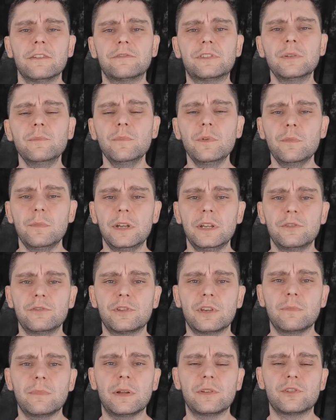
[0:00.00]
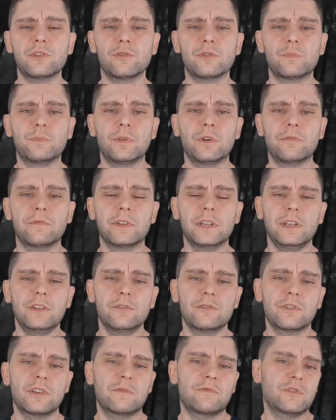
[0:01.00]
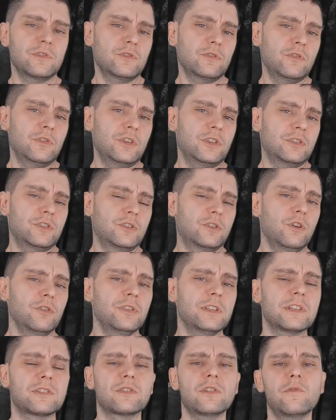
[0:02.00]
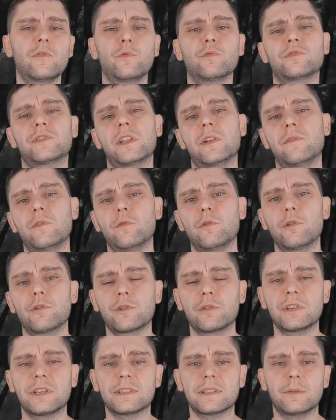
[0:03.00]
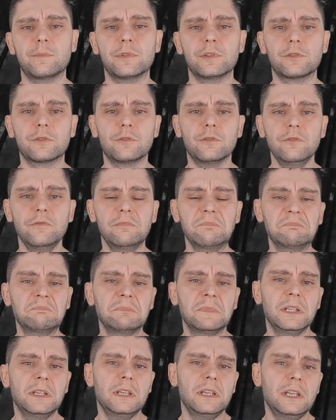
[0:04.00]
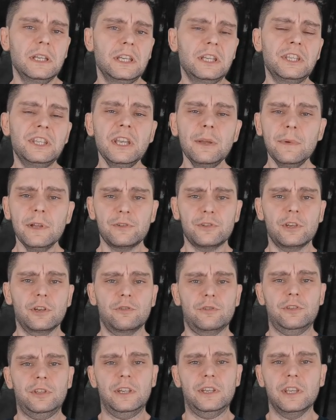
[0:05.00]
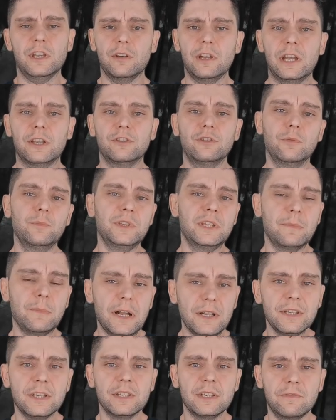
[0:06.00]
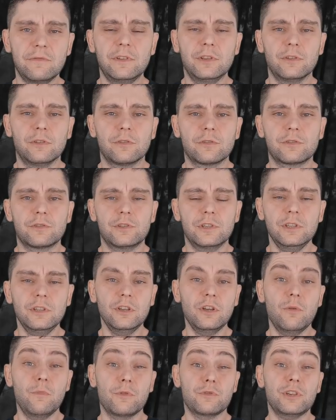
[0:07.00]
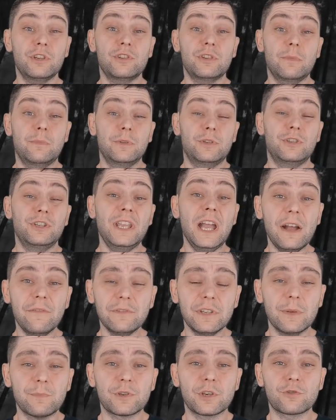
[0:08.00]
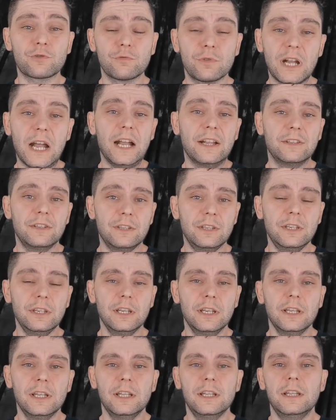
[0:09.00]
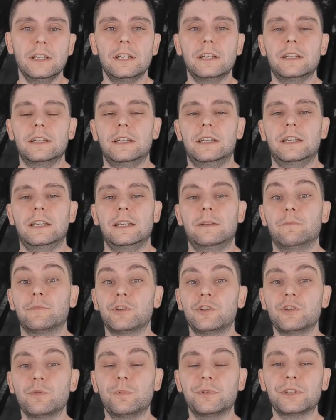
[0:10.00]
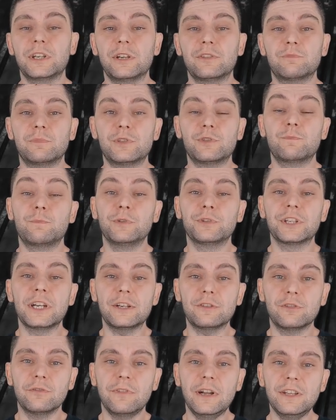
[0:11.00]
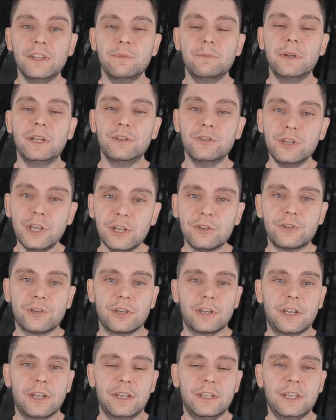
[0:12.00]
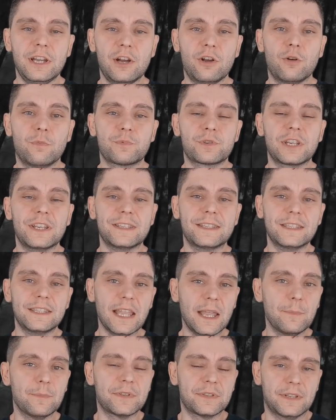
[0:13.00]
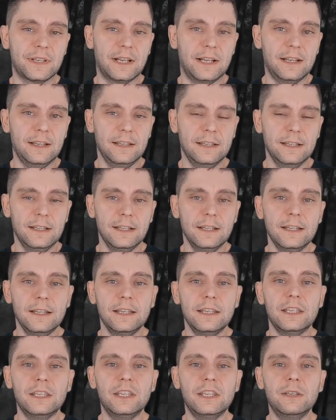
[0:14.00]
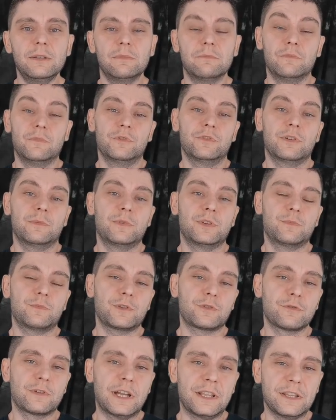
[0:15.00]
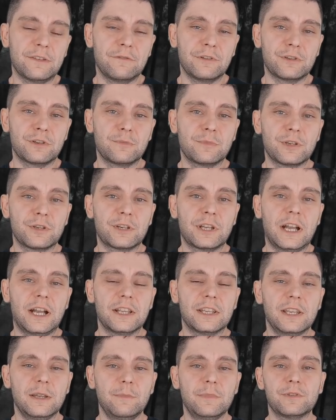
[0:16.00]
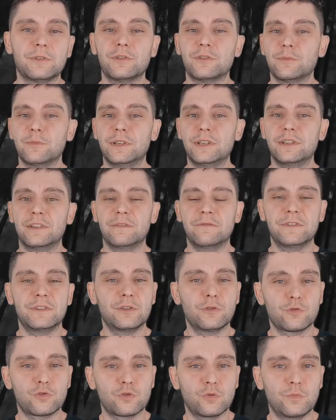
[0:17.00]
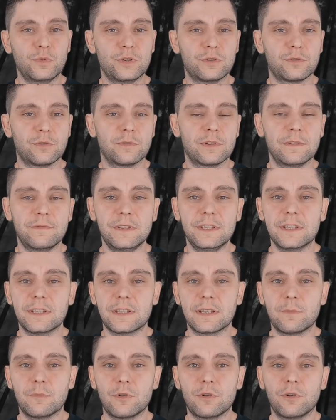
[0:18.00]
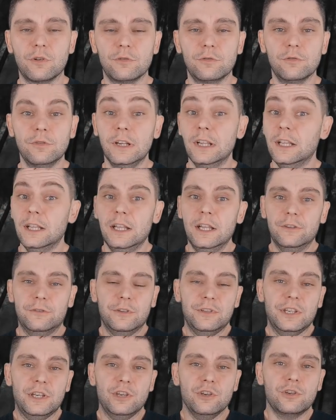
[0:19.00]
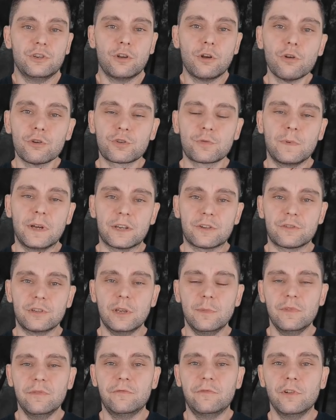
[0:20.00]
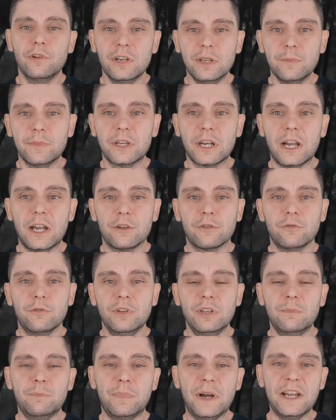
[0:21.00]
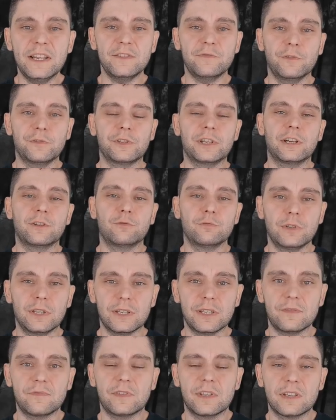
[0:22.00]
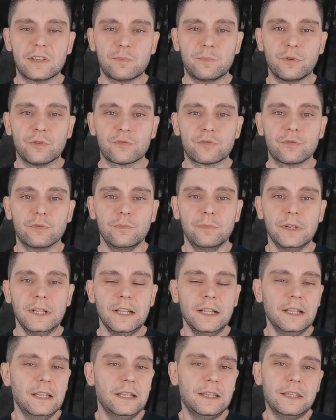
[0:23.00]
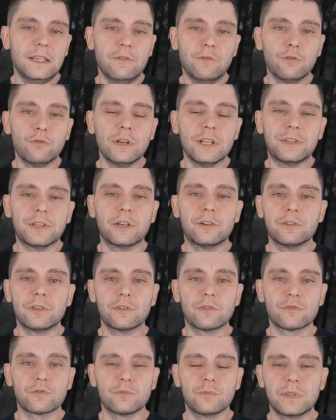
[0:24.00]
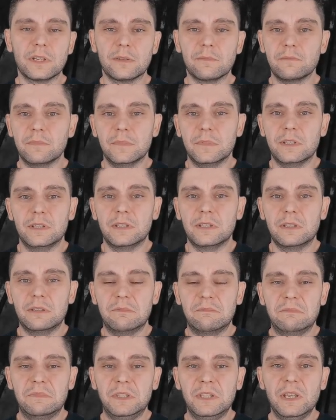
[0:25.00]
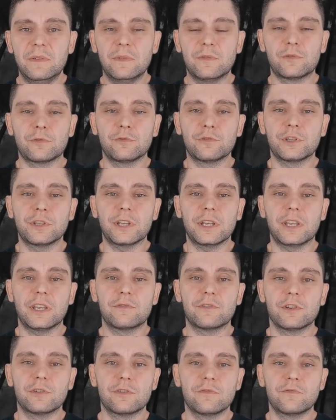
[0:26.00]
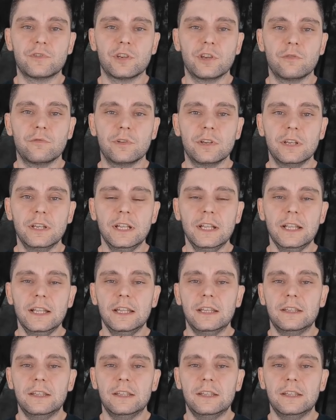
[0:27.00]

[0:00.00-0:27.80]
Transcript: W tym momencie macie odpowiedź, że wszystko jest zgodne z nową ustawą o ochronie zabytków. I nie ma czegoś takiego jak domniemanie niewinności, tylko możecie być jawnie przeszukani, e, możecie potrak- być potraktowani, będziecie jako przestępca i może być przeszukane wasze mieszkanie, będziecie mieli rewizję osobistą, rewizję samochodu. To jest jakiś koszmar. Żyjemy w wolnym kraju i państwo traktuje nas w ten sposób. Ja w ogóle tego nie rozumiem. E, nie wiem skąd się takie rzeczy wzięły.